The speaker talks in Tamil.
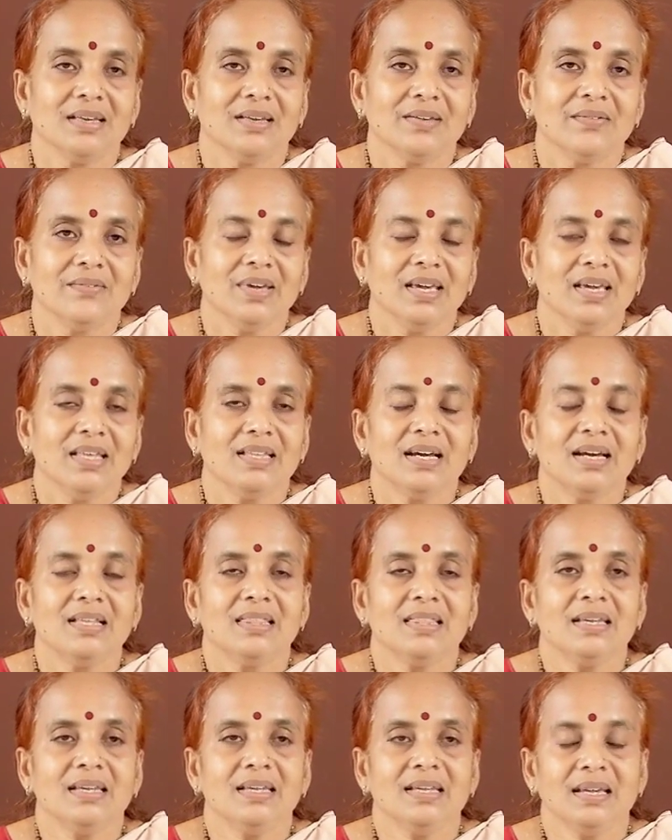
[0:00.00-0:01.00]

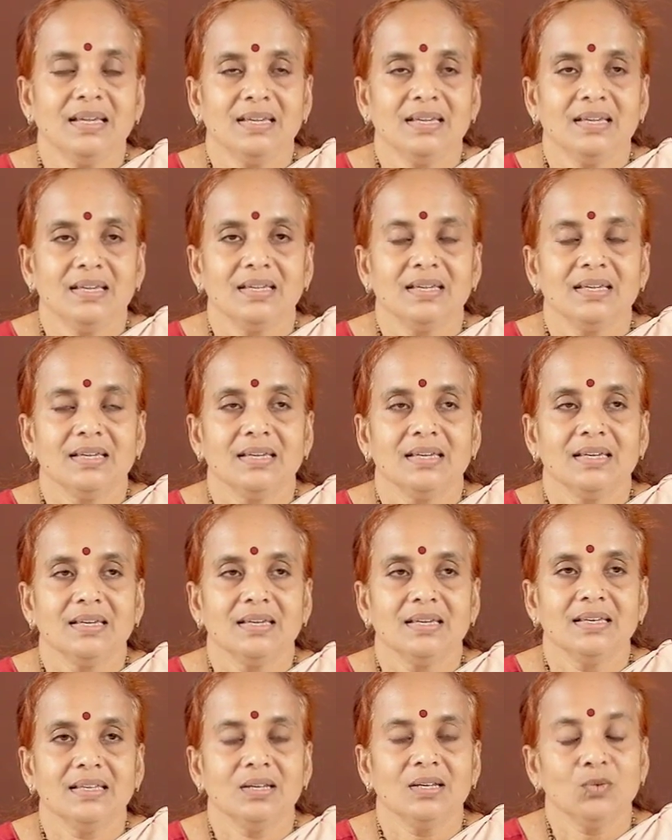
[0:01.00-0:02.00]
வேதாத்திரியை
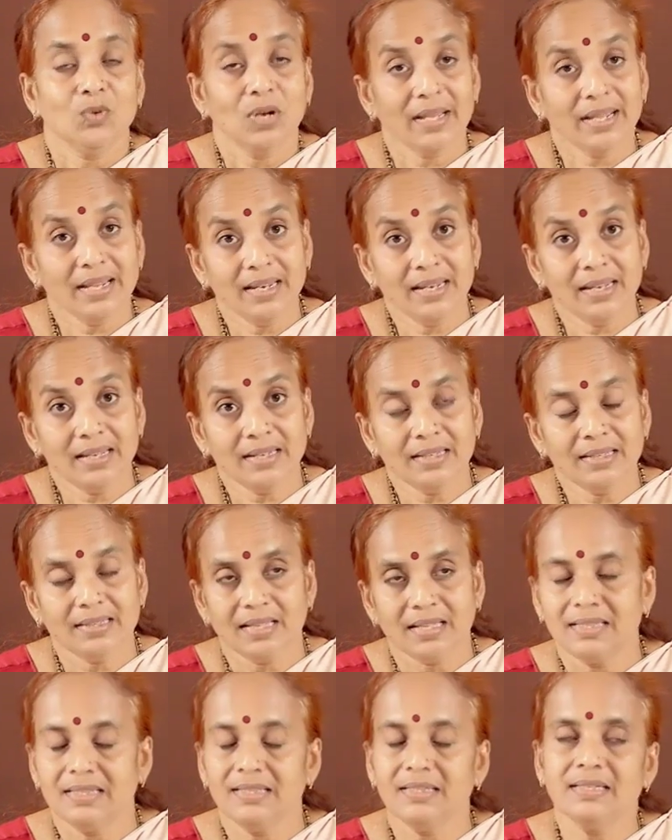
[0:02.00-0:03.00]
இந்த உலகினுக்கு
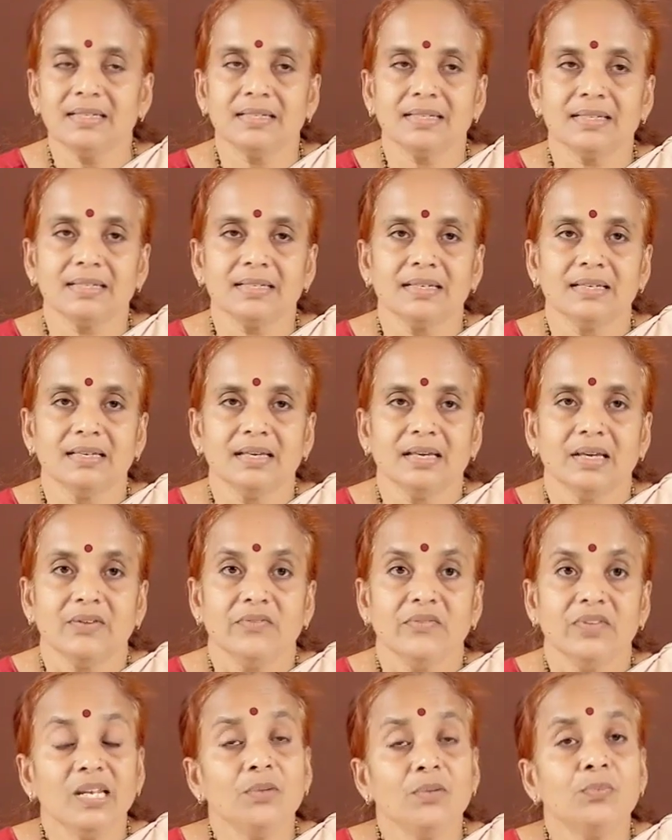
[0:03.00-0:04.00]
தந்து
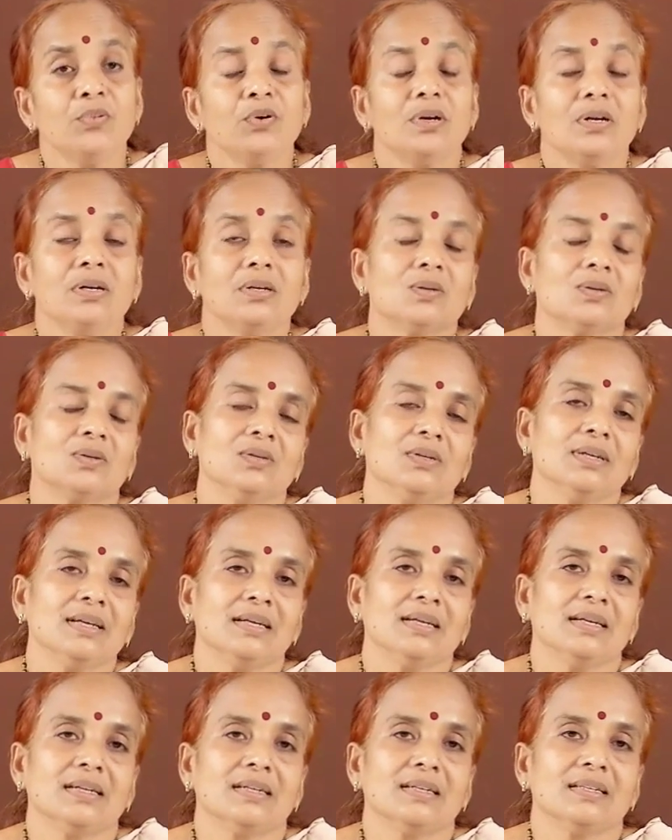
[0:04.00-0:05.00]
விண்புகழ் கொண்ட
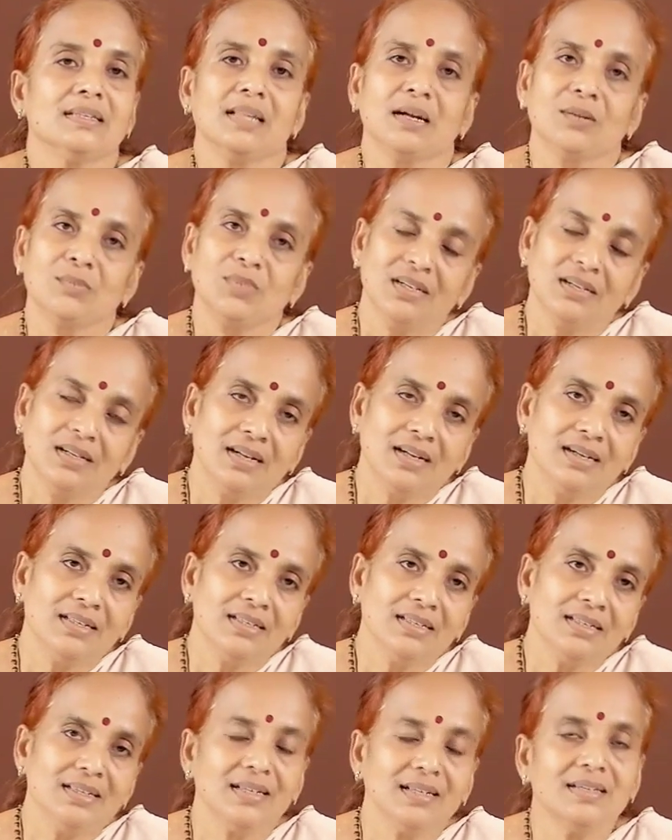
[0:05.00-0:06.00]
தமிழ்நாடு
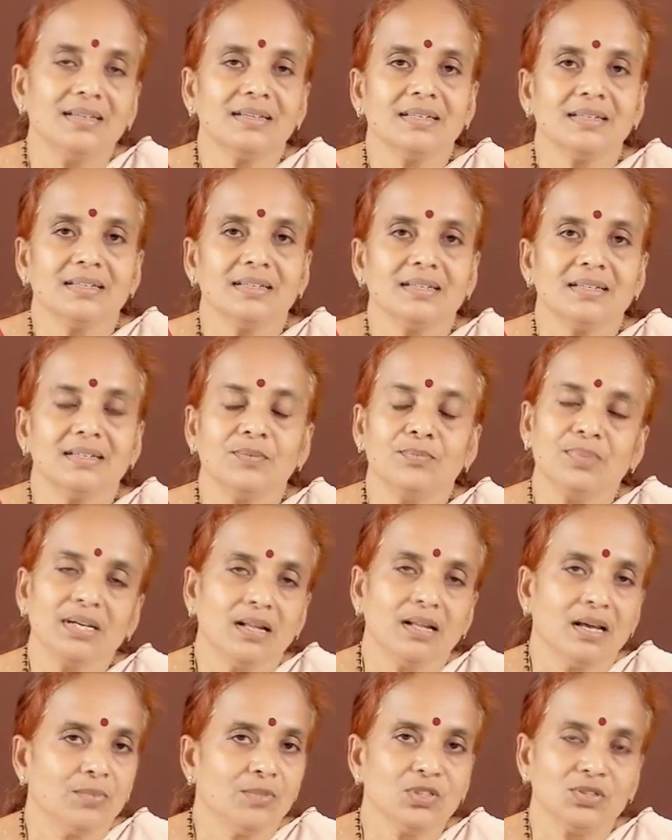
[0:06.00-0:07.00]
என்று இப்போ
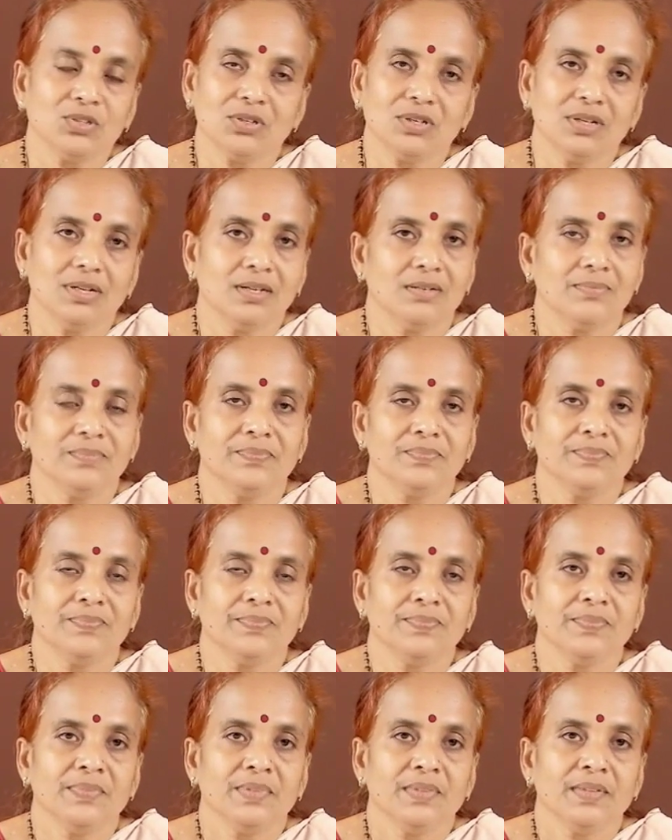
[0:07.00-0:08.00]
நாம் சொல்லலாம்
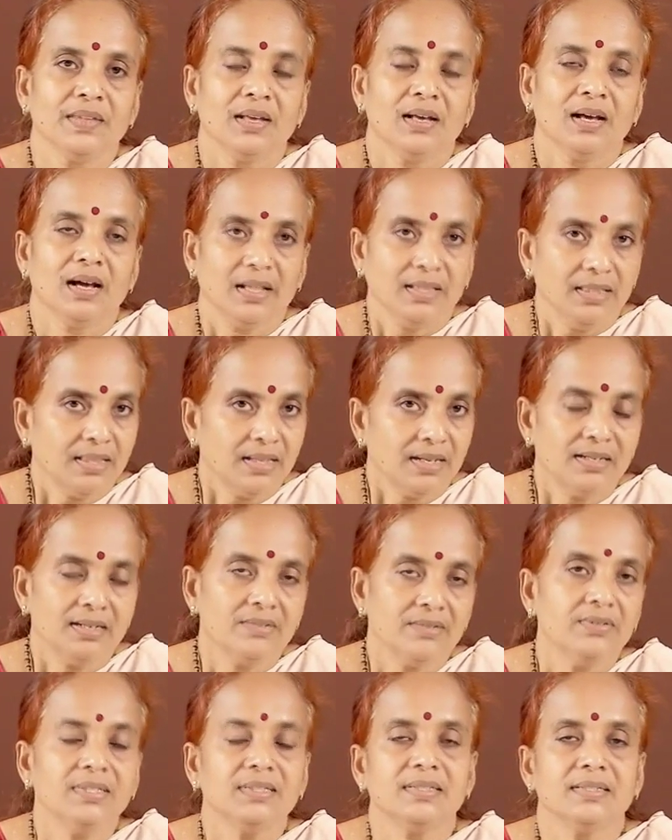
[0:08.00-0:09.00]
அந்த
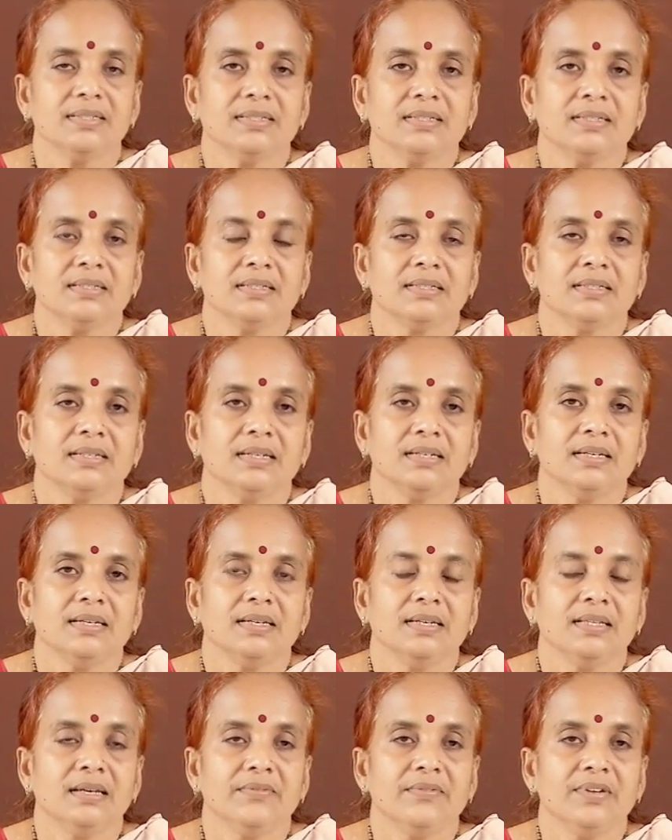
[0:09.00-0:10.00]
அளவுக்கு
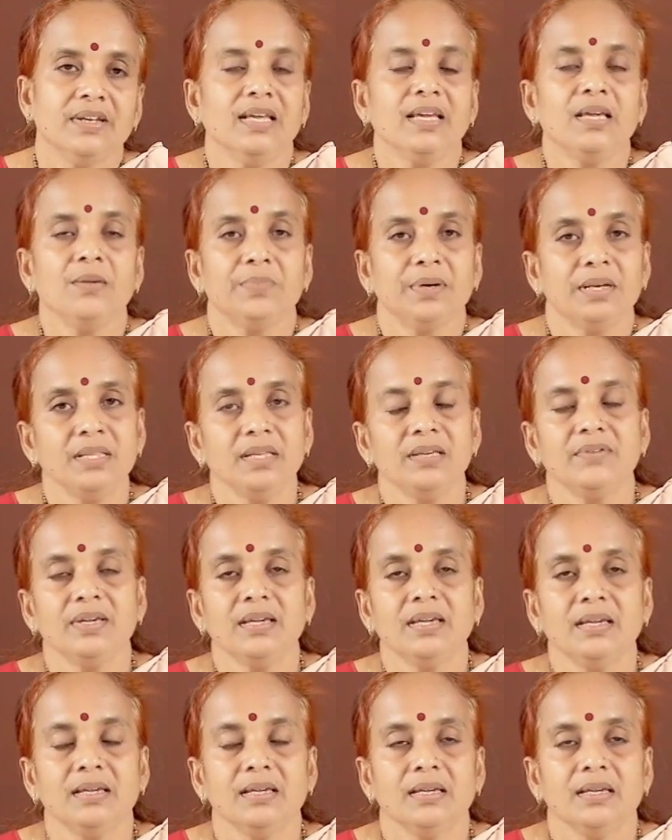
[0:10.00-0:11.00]
இந்த வினைப்பதிவை
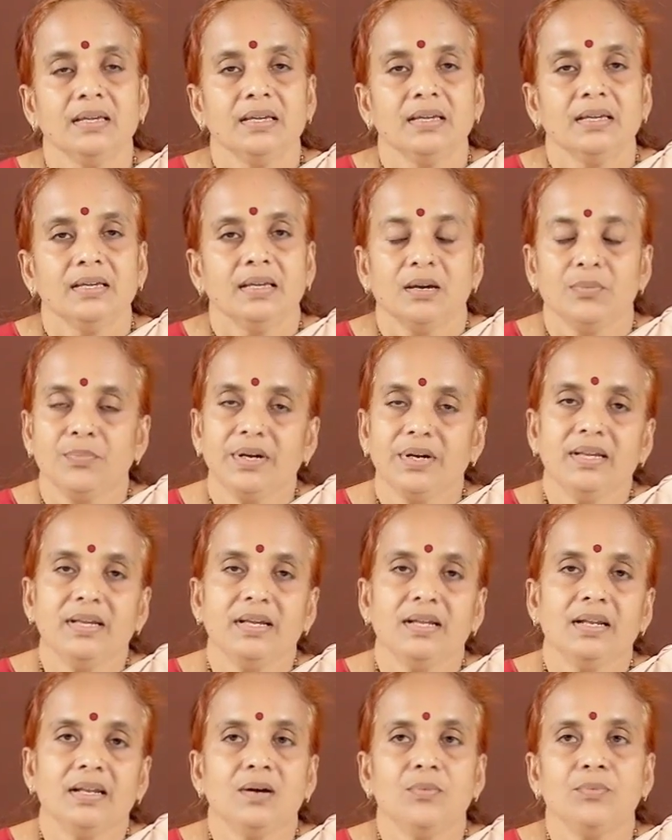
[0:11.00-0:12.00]

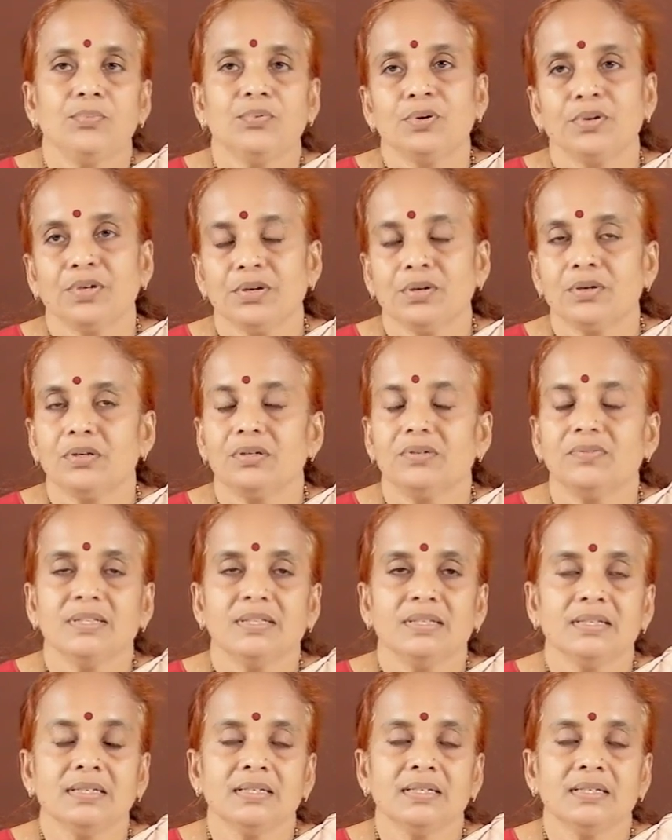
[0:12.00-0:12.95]
எப்படியெல்லாம் போக்கிக் கொள்வது